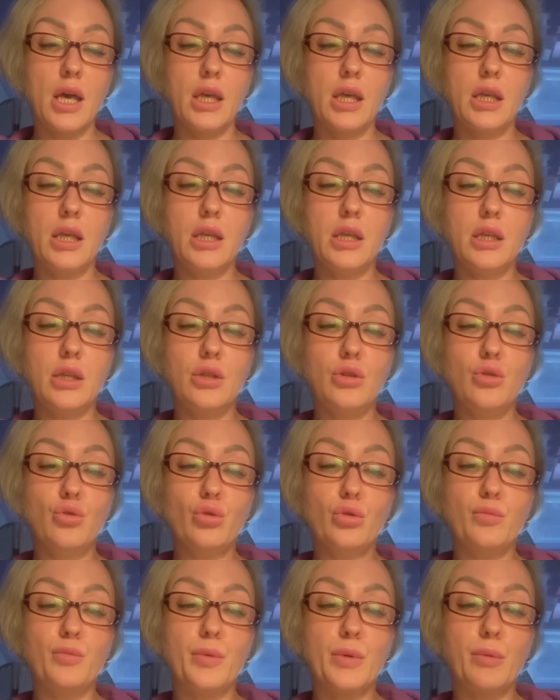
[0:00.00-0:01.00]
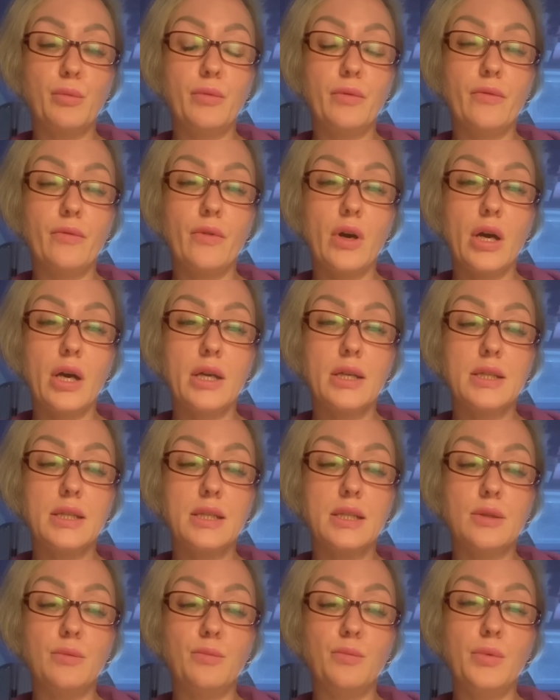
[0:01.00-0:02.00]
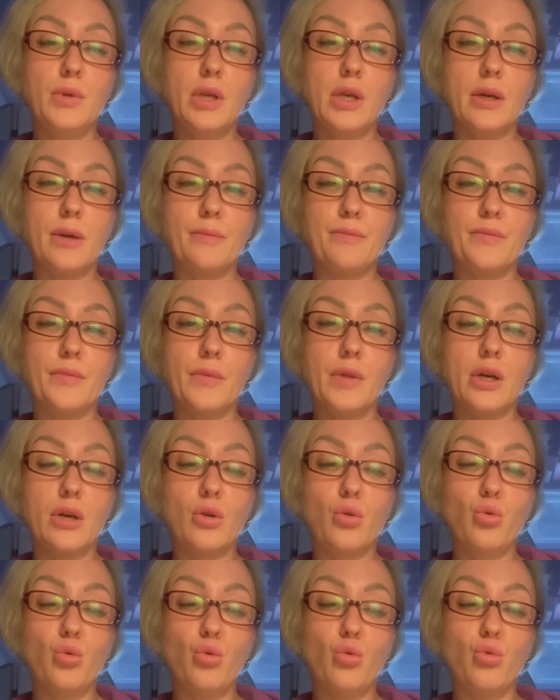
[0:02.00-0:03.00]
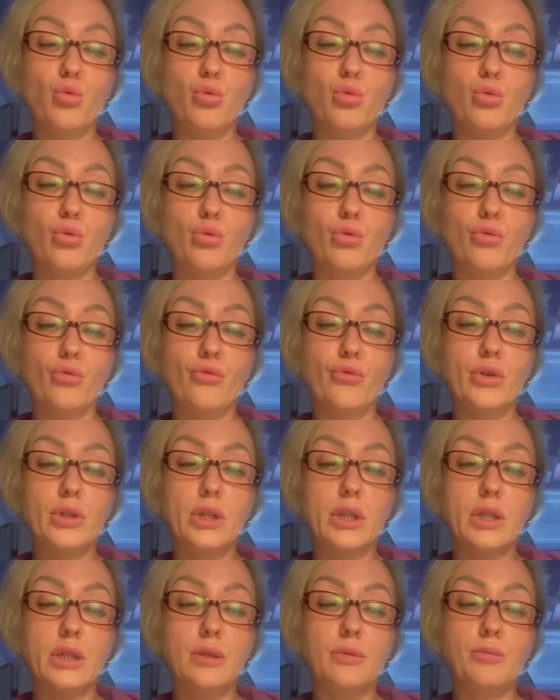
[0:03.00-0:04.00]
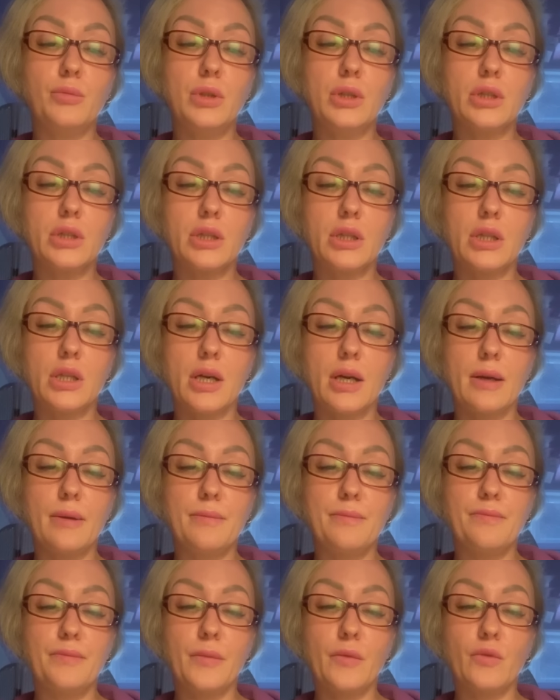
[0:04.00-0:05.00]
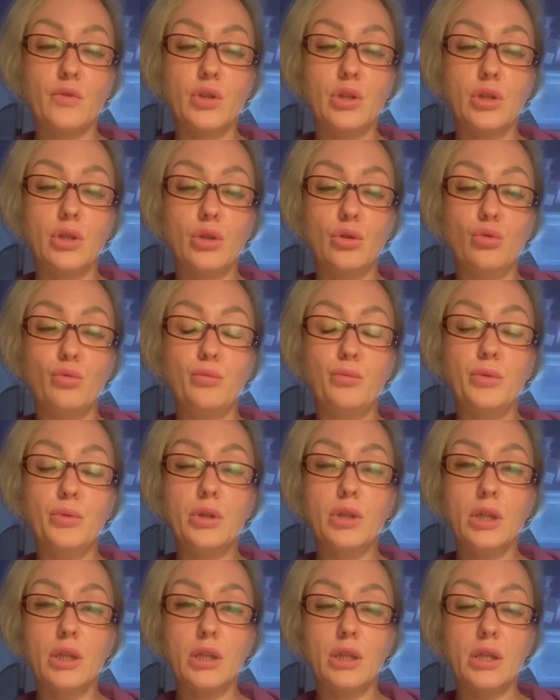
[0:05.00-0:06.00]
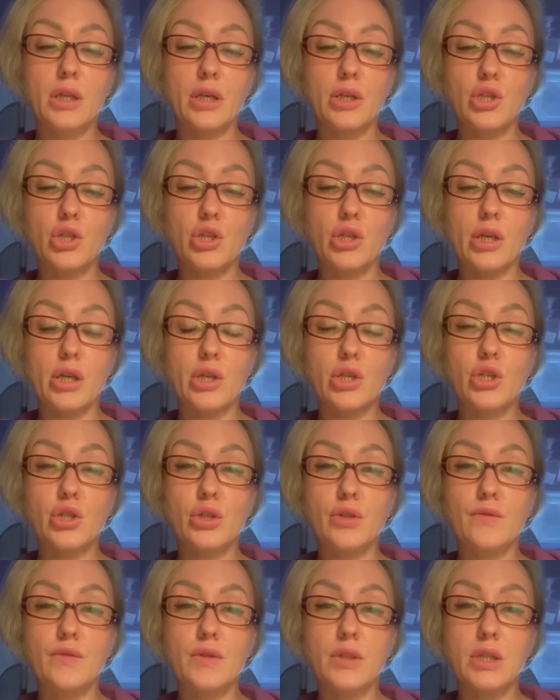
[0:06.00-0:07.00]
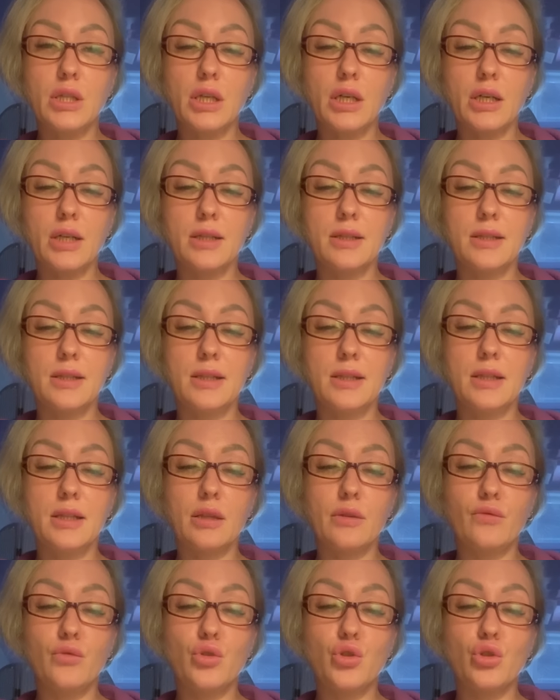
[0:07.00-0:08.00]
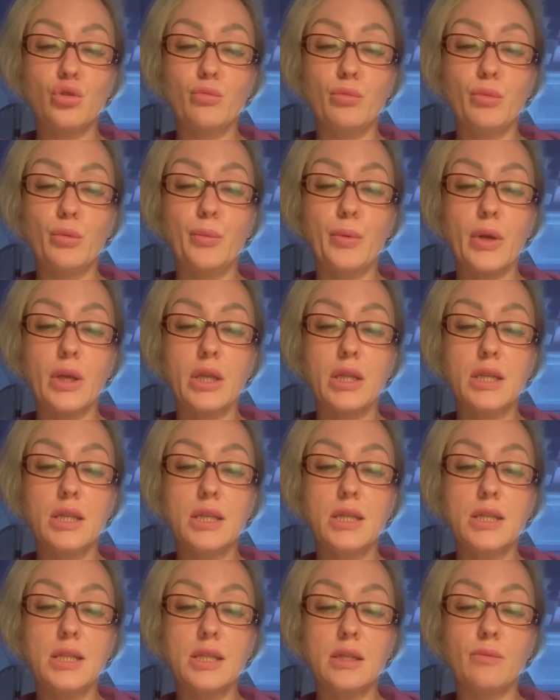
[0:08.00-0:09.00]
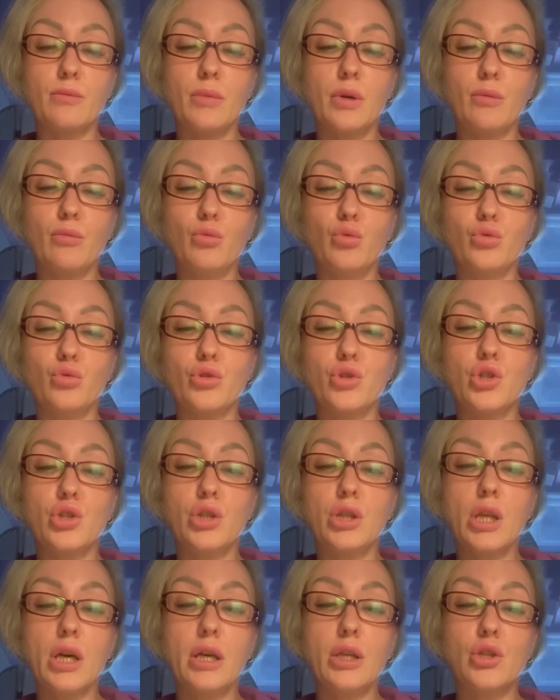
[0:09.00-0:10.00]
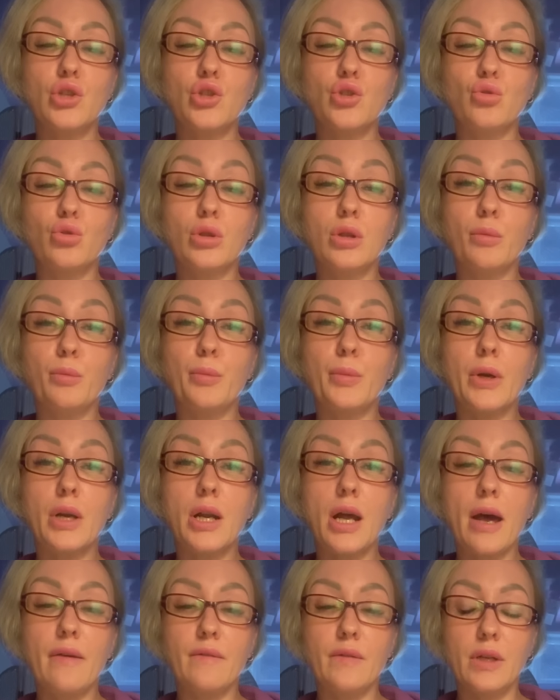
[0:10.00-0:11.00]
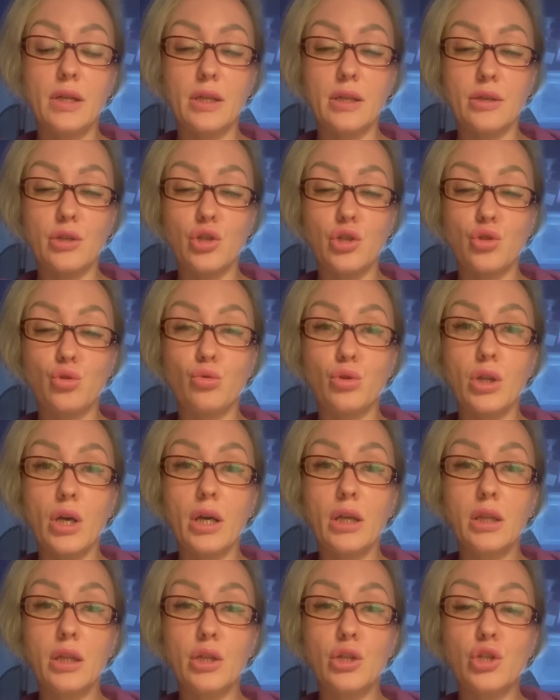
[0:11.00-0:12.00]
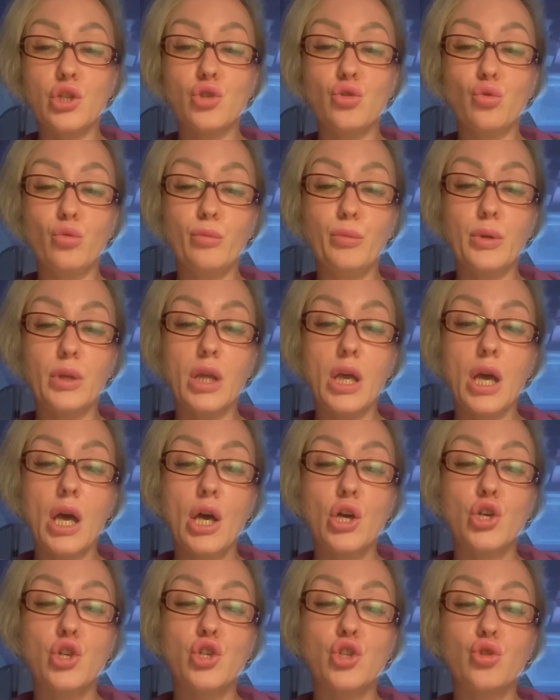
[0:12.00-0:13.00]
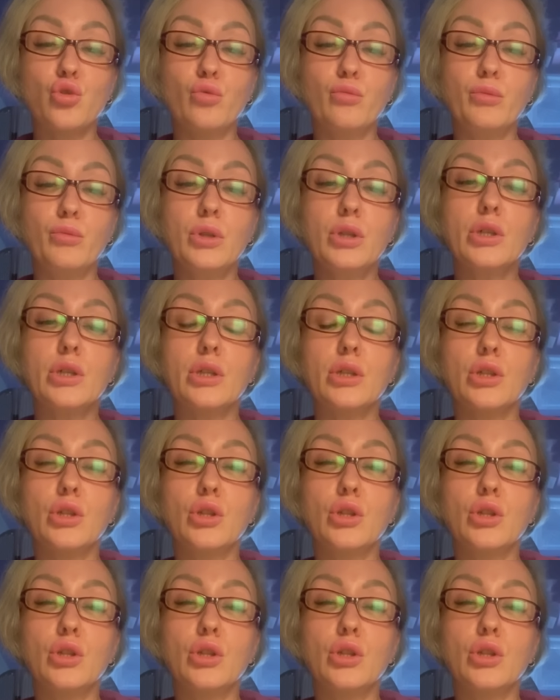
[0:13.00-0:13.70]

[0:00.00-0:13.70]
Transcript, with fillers: и идет, пробивая себе дорогу в этот мир, да, вот этой дубины, да, шарашит всех для того, чтобы пройти самому. Он считает, что это правильно, что так должно быть, что мир